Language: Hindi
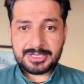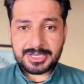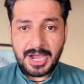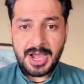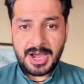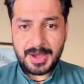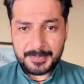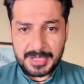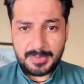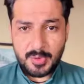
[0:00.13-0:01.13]
क्या
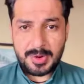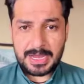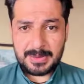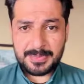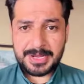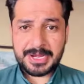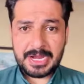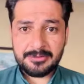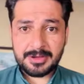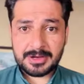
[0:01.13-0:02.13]
आपके मोबाइल पे
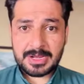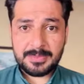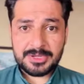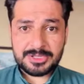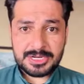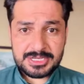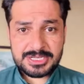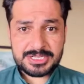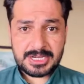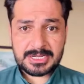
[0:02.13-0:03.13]
नेटवर्क कभी जी
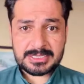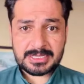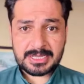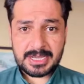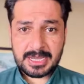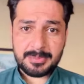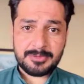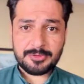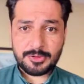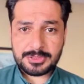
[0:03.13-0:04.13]
चला जाता है कभी
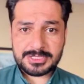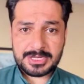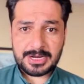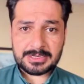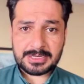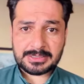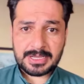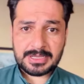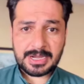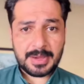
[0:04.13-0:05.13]
जी चला जाता है
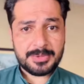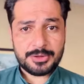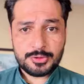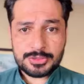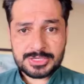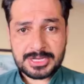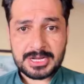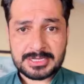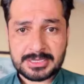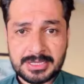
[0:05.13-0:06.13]
या कभी जी चला
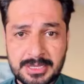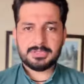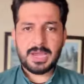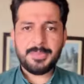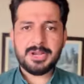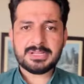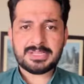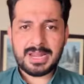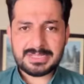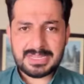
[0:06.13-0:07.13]
जाता है या फिर अक्सर
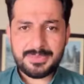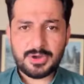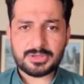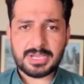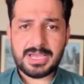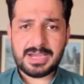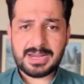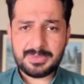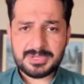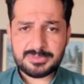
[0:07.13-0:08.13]
ऐसे भी होता है अगर
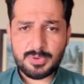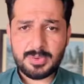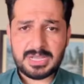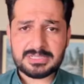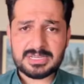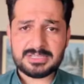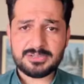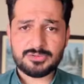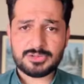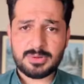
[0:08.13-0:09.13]
आप इस मोबाइल से किसी
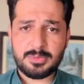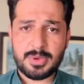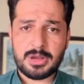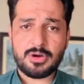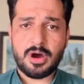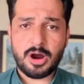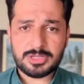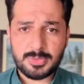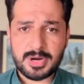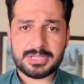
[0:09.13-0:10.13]
दूसरे मोबाइल को
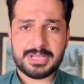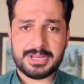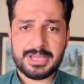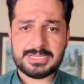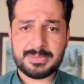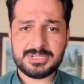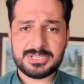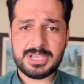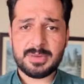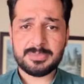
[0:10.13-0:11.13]
हॉटस्पॉट दे रहे हैं जब इसकी
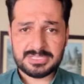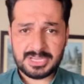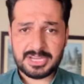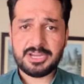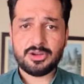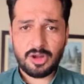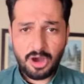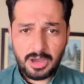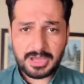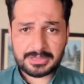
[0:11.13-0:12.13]
आप स्क्रीन लॉक
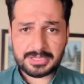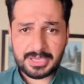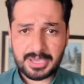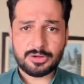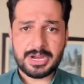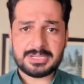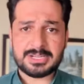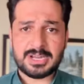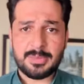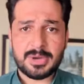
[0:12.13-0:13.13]
करते हैं तो नेट
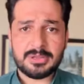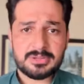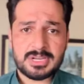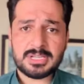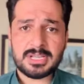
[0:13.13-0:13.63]
चलना बंद हो जाता